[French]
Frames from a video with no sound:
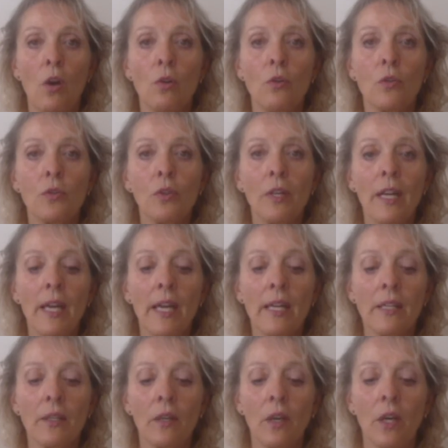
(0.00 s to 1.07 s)
Le
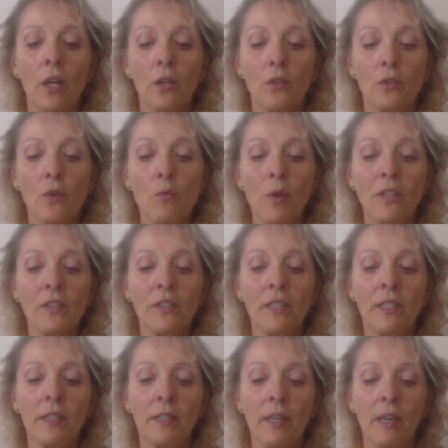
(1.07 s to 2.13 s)
soleil, ce
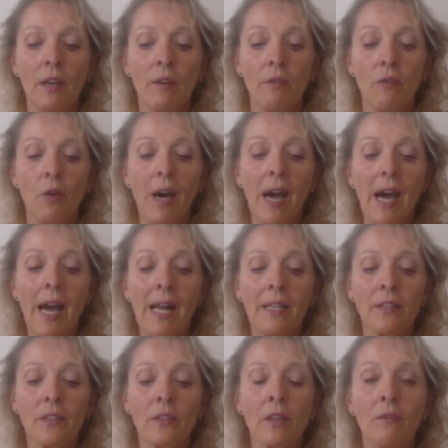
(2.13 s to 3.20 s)
mois-ci, fera
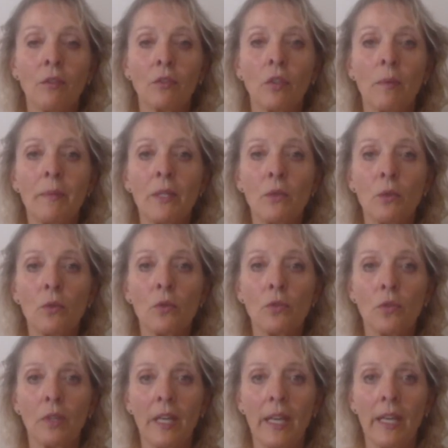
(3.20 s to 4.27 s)
halte dans votre maison
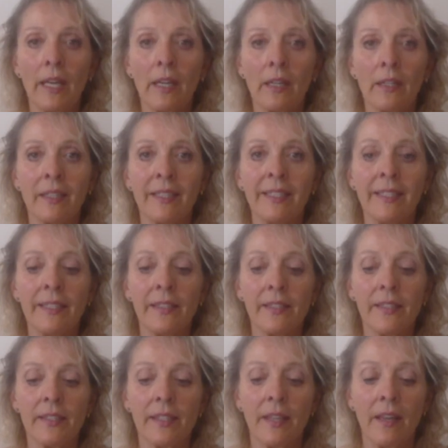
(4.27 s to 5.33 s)
solaire
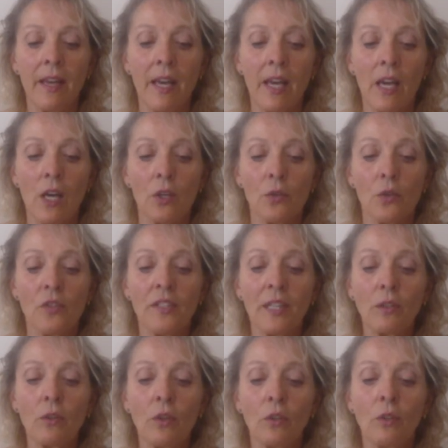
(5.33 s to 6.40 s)
ce
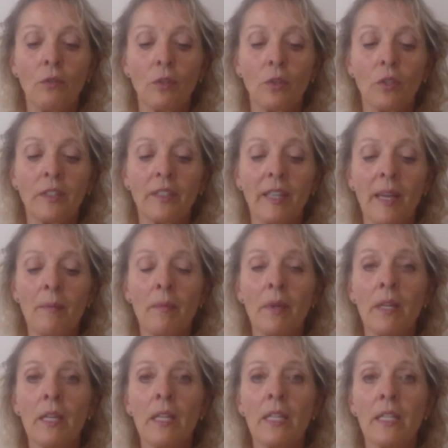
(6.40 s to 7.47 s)
secteur de votre thème
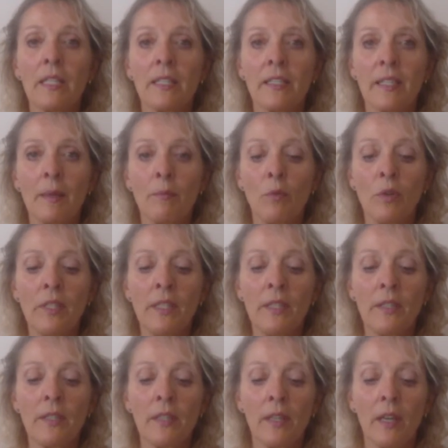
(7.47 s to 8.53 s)

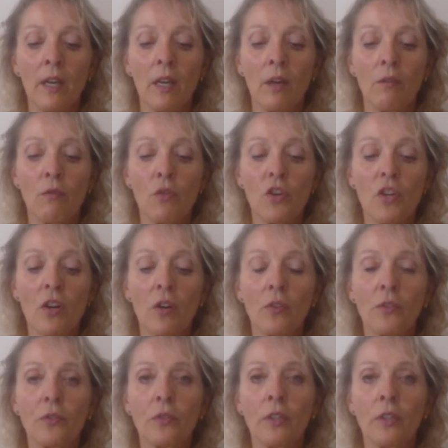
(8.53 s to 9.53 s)
symbolise vos chances